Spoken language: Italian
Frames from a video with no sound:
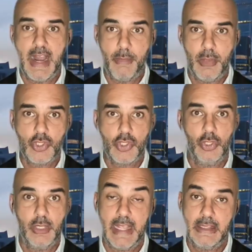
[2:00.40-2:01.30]
le
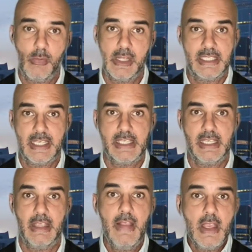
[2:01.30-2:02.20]
persone di
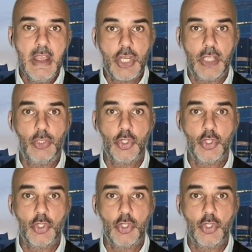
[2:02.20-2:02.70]
qualsiasi ceto